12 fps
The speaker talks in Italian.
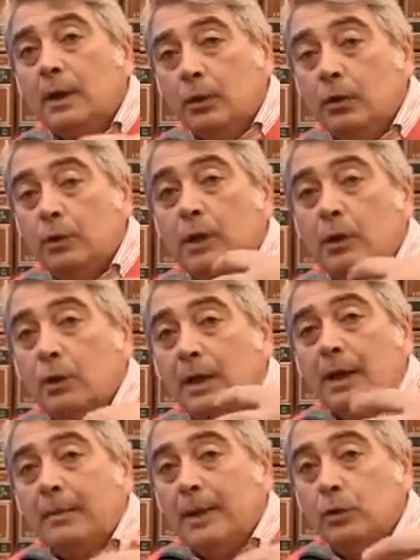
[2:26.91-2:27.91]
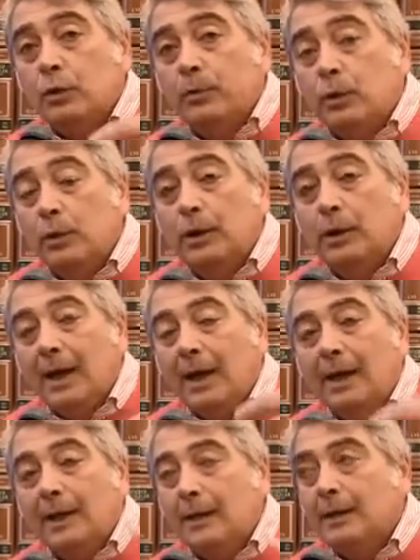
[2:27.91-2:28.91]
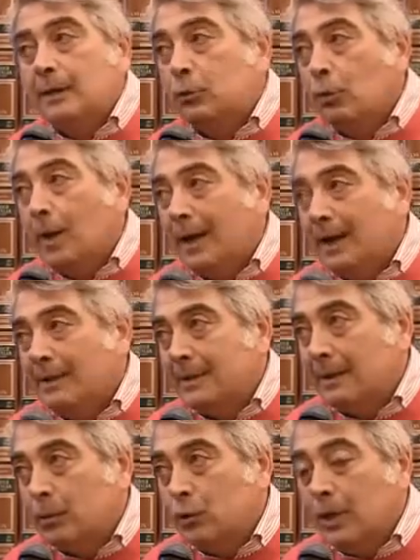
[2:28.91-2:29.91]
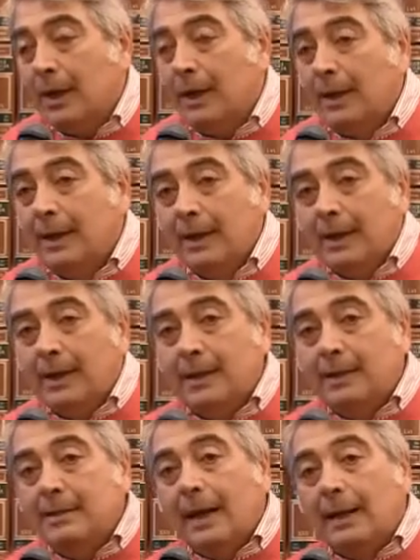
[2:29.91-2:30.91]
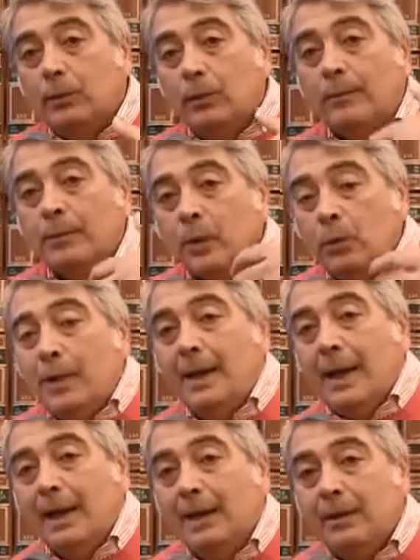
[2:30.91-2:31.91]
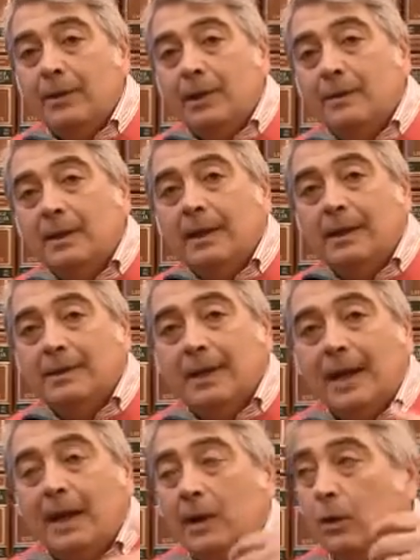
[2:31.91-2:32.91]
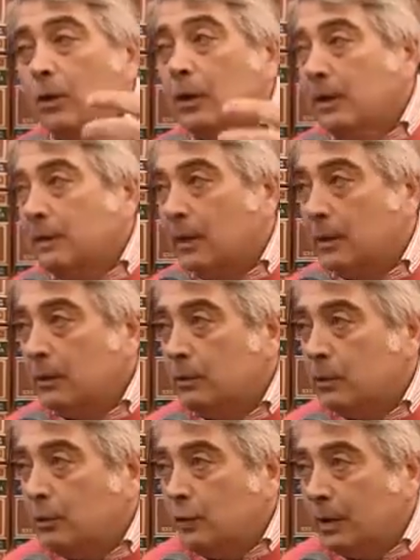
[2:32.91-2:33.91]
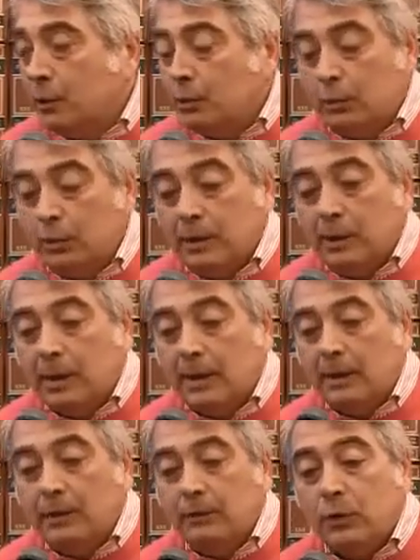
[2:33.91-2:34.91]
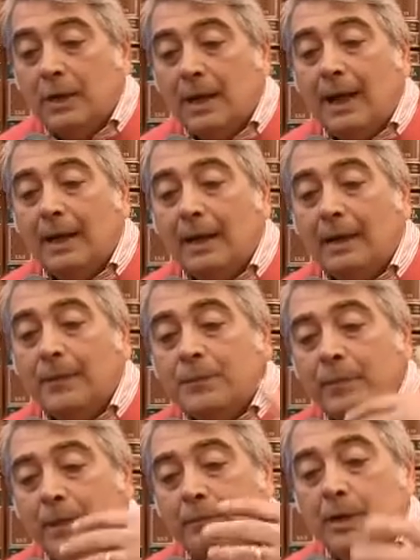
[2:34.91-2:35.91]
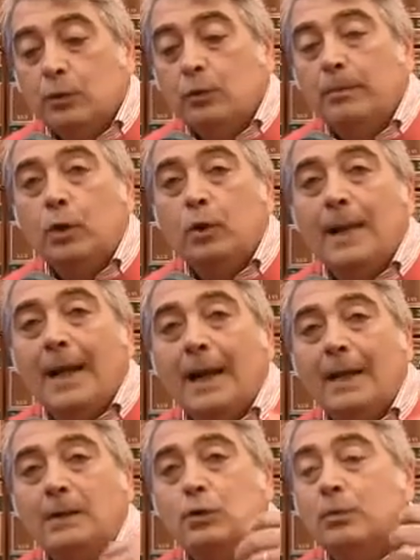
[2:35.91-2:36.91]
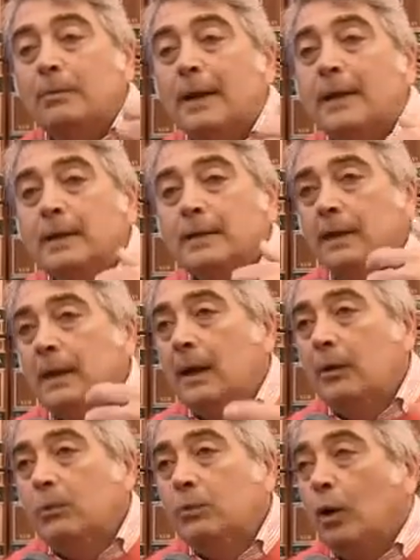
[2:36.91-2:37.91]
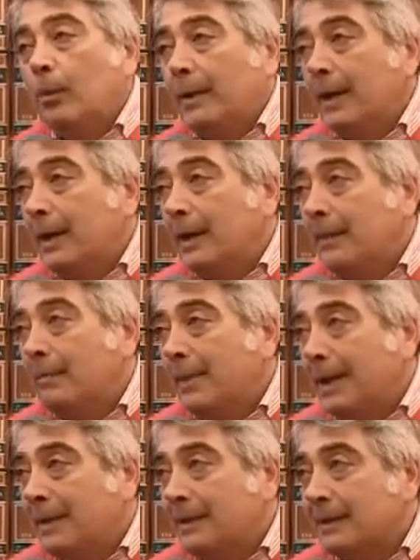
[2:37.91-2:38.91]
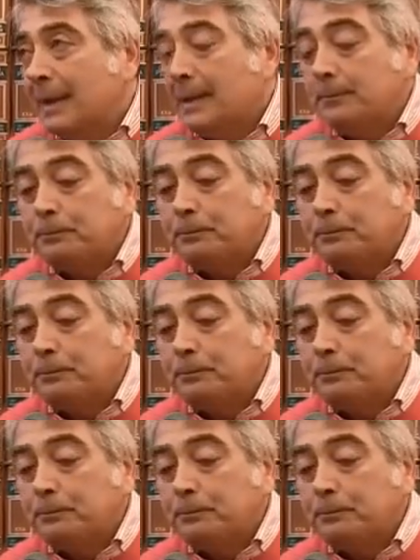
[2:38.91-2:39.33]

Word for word: con il collegamento poi alla rete attuale che stiamo già realizzando. Quindi anche via San Nazaro sarà soggetto quindi a rete fognaria, via Tombe Romane, insomma sarà un'opera immensa